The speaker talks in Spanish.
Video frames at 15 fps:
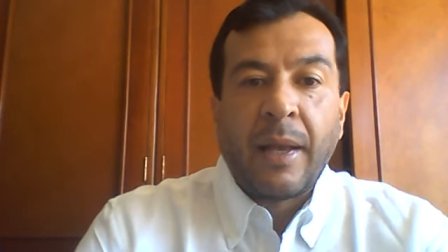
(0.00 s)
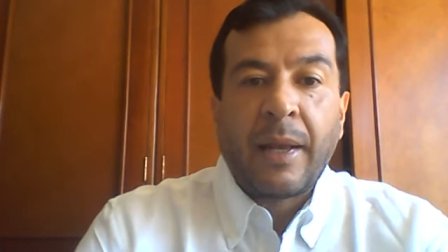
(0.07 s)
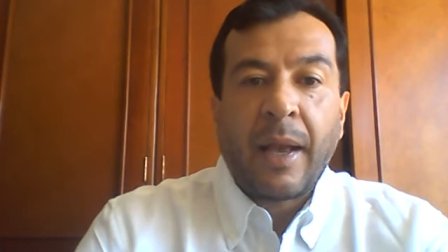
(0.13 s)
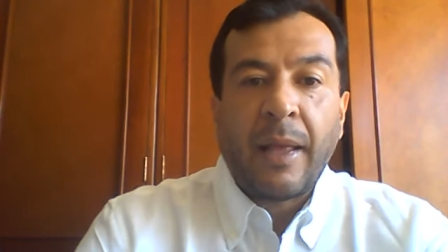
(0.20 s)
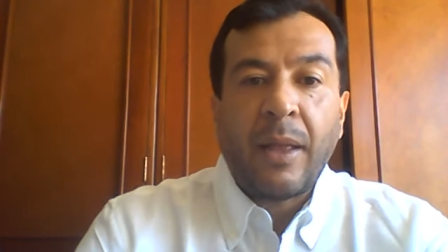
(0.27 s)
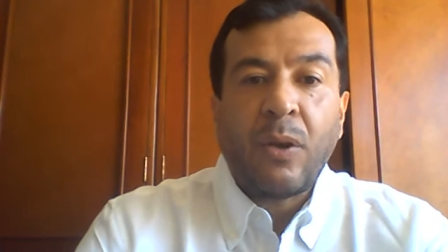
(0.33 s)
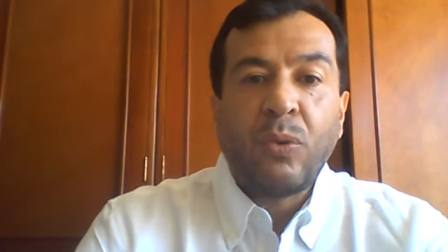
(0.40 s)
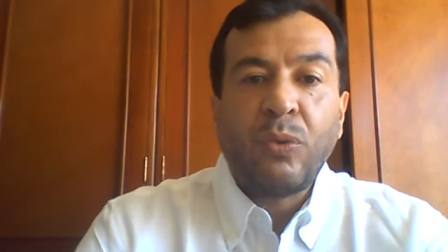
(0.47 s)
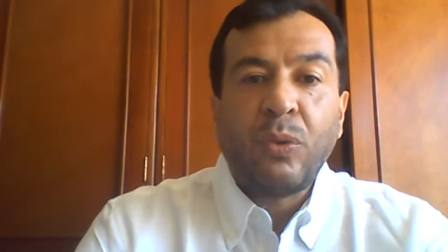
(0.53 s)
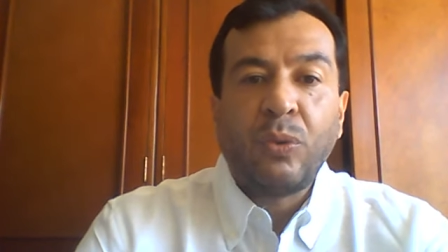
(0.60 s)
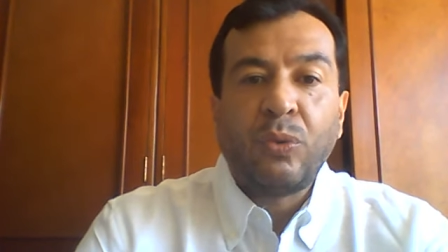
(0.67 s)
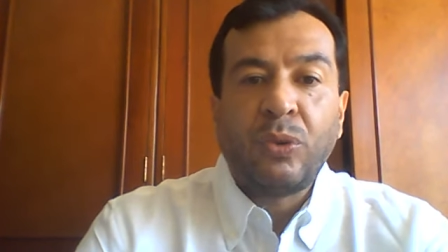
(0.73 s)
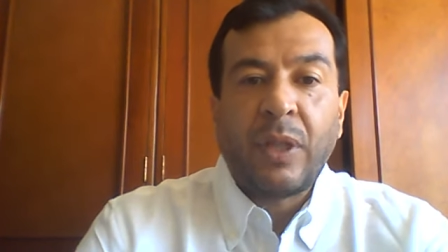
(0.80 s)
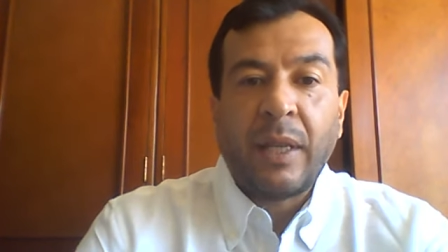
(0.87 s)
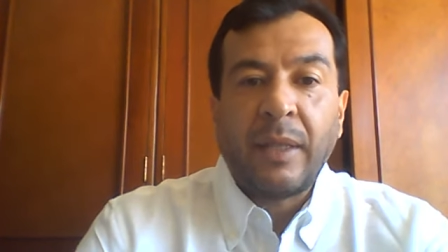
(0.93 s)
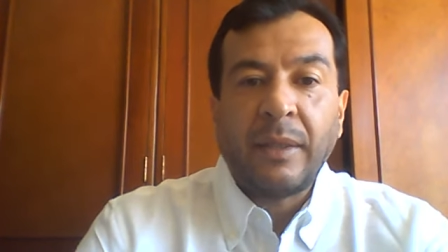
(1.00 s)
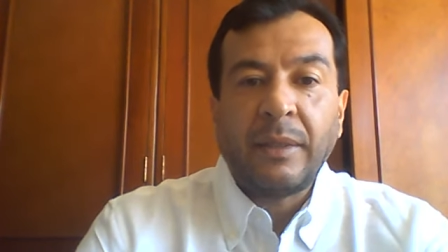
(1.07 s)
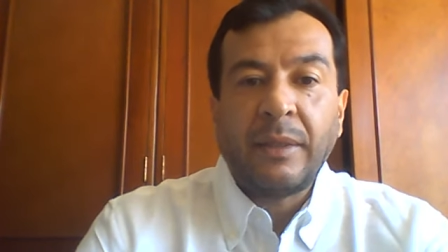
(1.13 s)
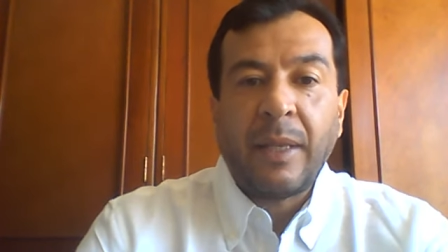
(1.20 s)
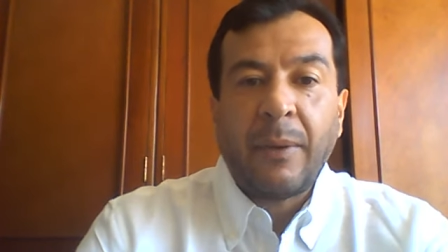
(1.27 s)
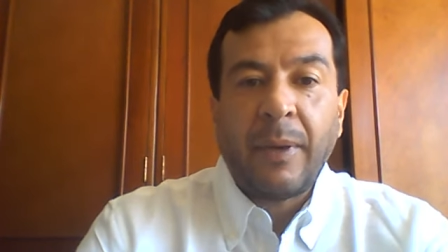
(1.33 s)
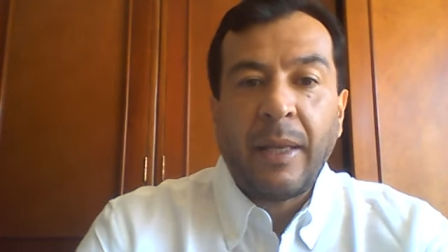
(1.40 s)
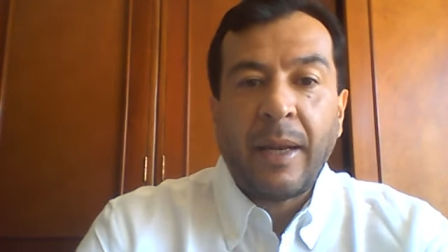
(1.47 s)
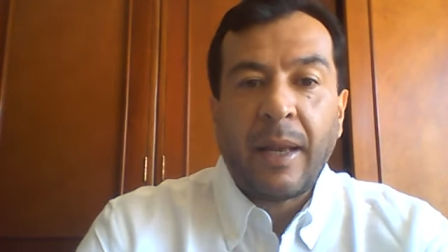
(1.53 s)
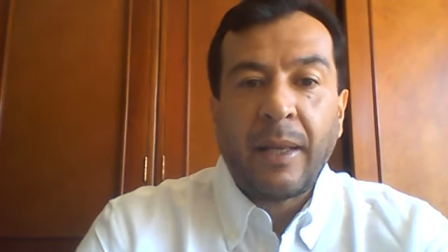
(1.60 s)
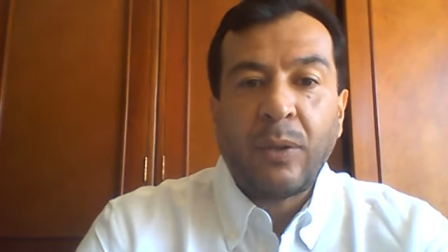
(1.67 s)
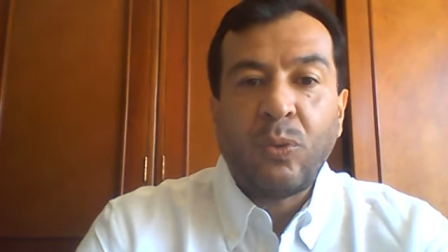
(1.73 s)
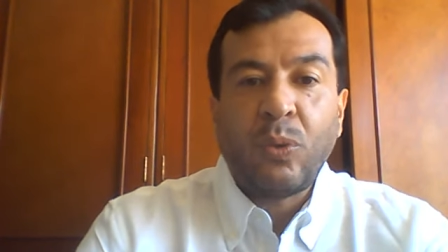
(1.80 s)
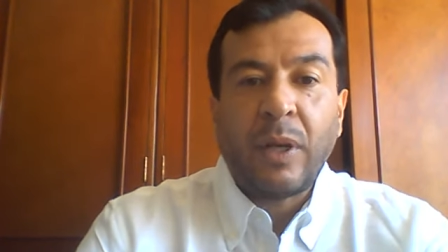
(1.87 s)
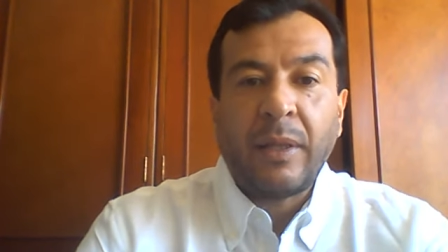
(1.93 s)
cada uno de ustedes
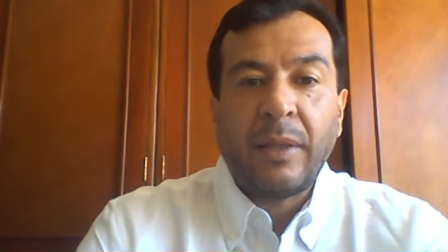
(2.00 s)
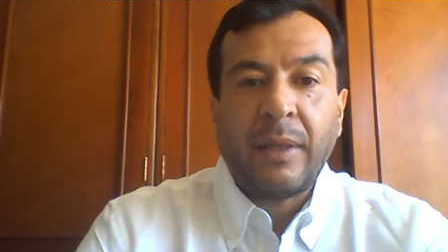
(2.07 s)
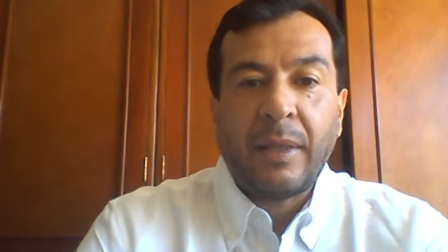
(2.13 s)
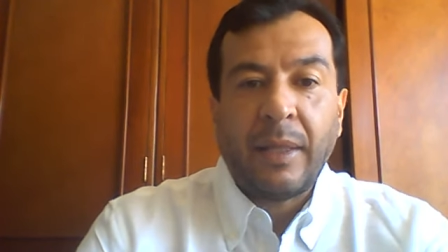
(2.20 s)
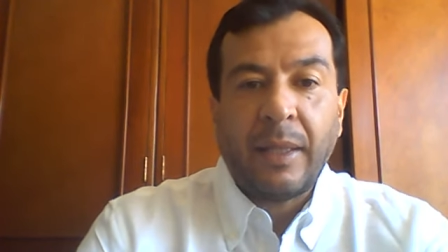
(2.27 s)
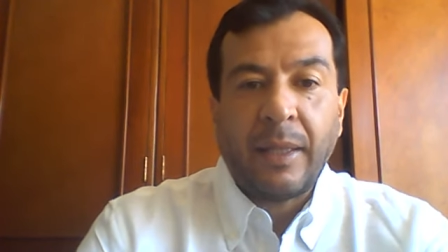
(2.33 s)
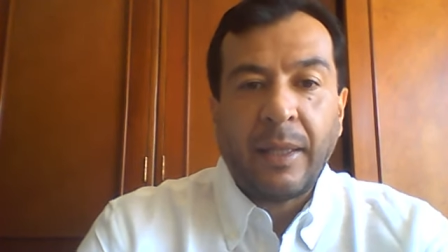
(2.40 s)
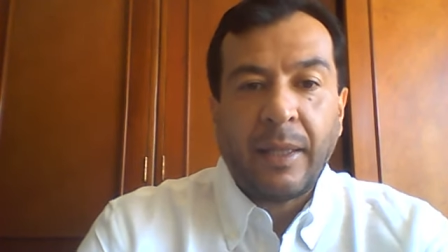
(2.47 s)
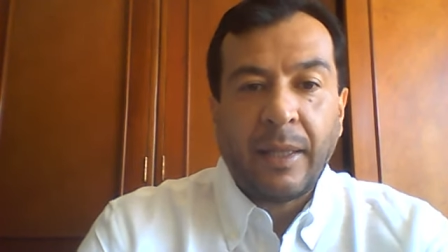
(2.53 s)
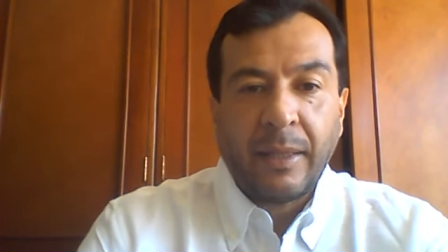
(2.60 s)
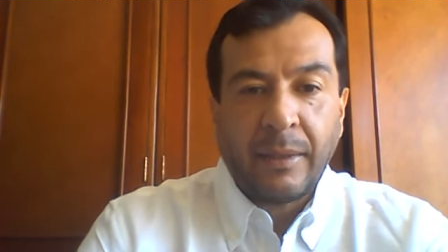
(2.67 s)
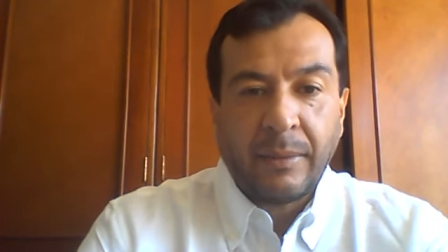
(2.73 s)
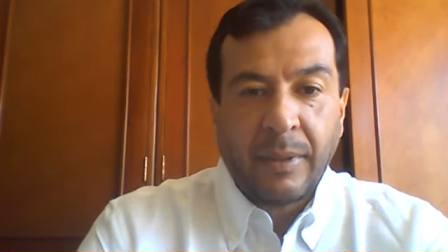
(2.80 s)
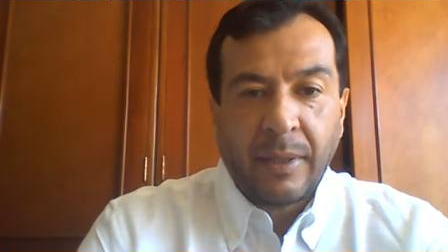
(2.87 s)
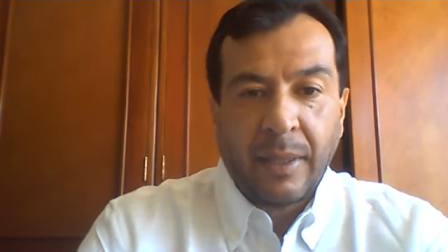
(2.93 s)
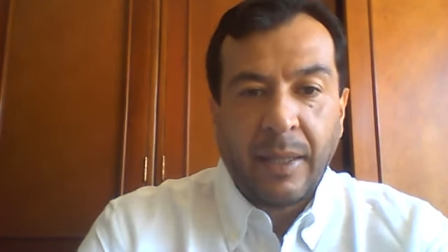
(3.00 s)
deberá durante